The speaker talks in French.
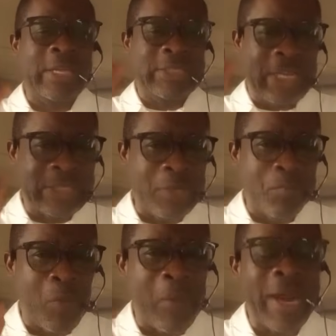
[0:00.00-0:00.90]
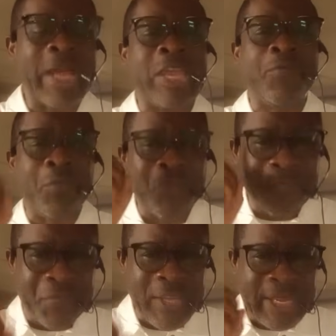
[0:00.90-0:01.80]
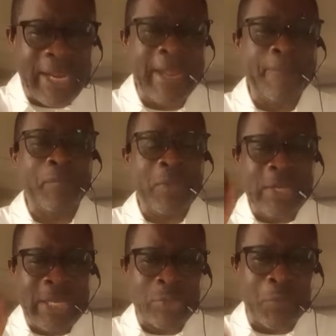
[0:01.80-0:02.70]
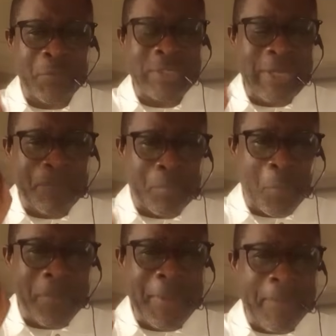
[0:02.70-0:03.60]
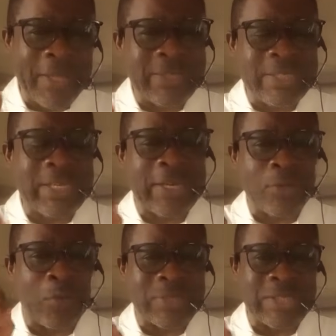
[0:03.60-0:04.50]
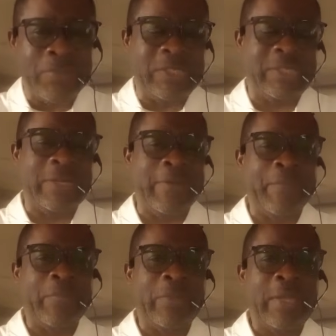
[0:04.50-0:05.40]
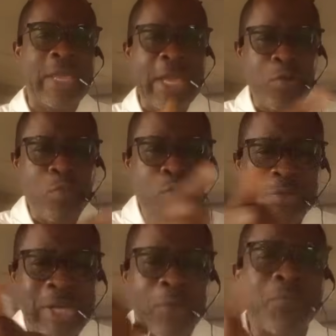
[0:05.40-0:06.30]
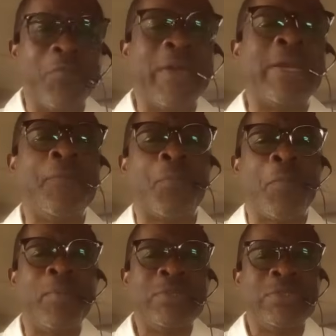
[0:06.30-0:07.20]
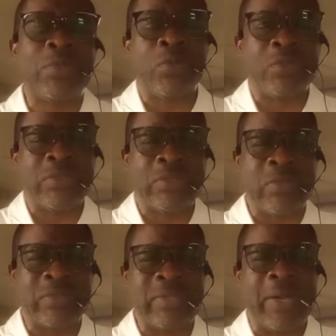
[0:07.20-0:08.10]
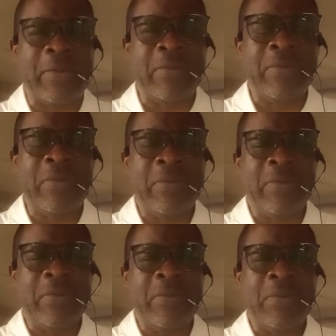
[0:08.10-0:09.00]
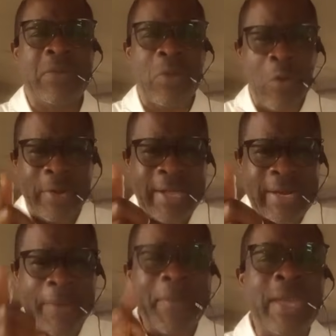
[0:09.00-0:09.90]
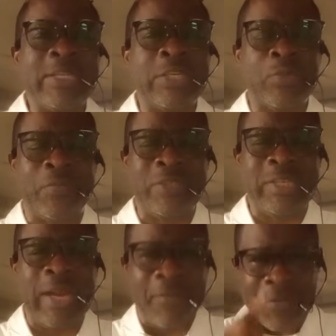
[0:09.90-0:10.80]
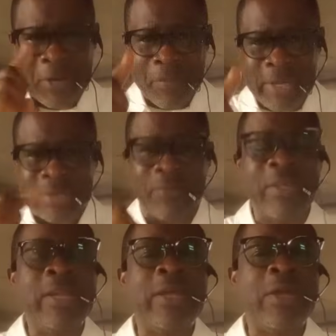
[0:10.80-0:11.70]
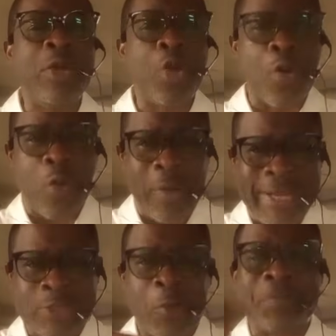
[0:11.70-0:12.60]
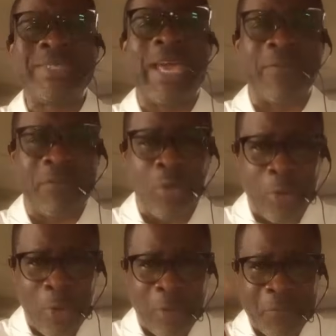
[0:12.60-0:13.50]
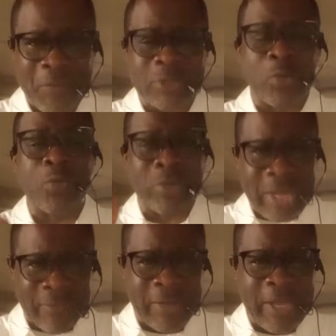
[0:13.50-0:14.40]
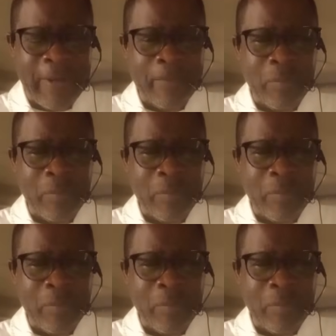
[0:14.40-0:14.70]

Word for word: C'est à ce moment-là qu'il faut virer des officiers problématiques dans Sibiti. Et nous, nous allons vous faire des propositions dans ce sens-là. Qu'on les ramène, ces officiers-là, vers Brazzaville, qu'on les observe dans leur façon de travailler.